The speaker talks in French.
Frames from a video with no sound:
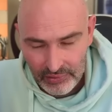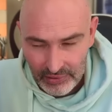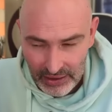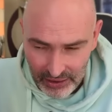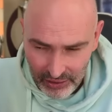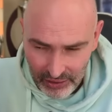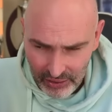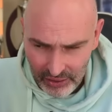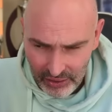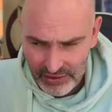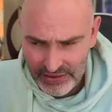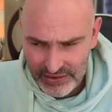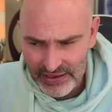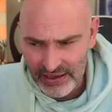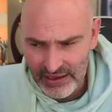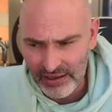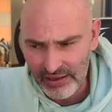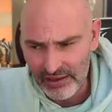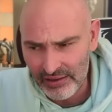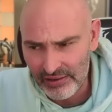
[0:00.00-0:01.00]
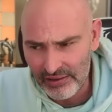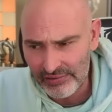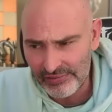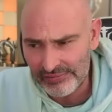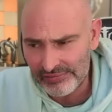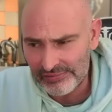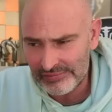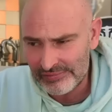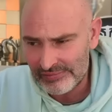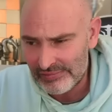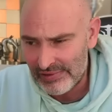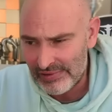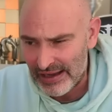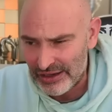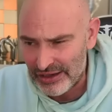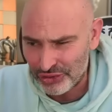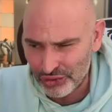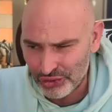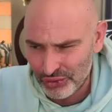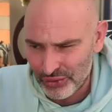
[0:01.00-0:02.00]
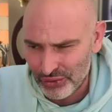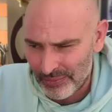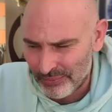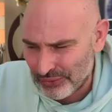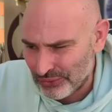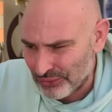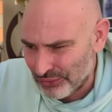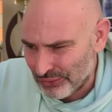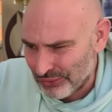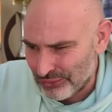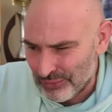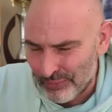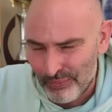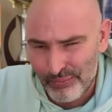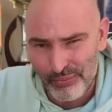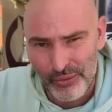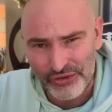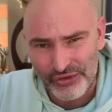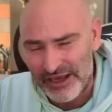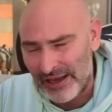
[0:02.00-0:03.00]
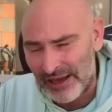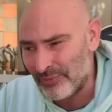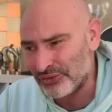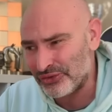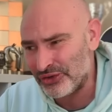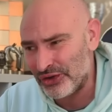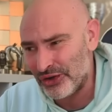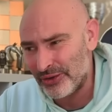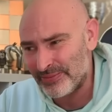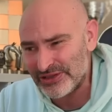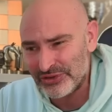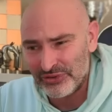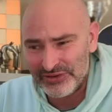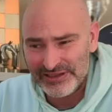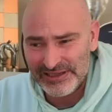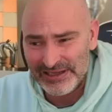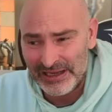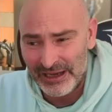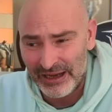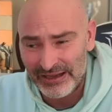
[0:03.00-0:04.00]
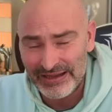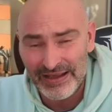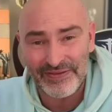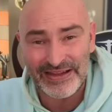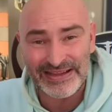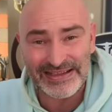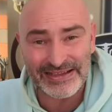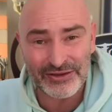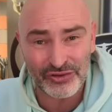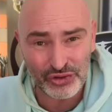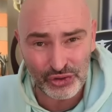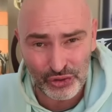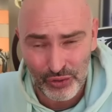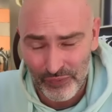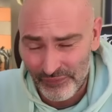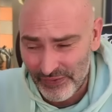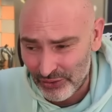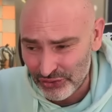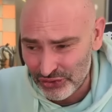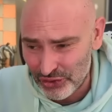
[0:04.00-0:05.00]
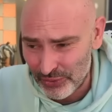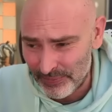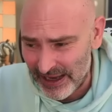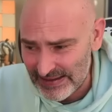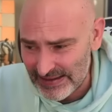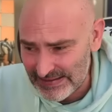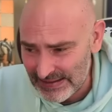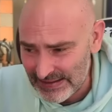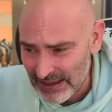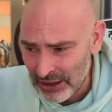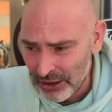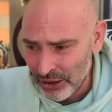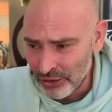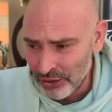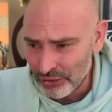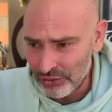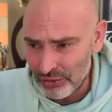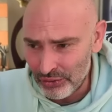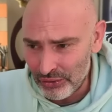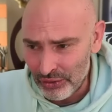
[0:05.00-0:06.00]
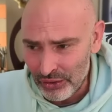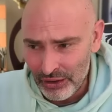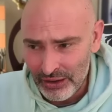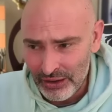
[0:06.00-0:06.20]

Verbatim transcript: Alors il y a un, jeu un peu de poker menteur, parce que Dingeren avait dit dans une conférence de presse que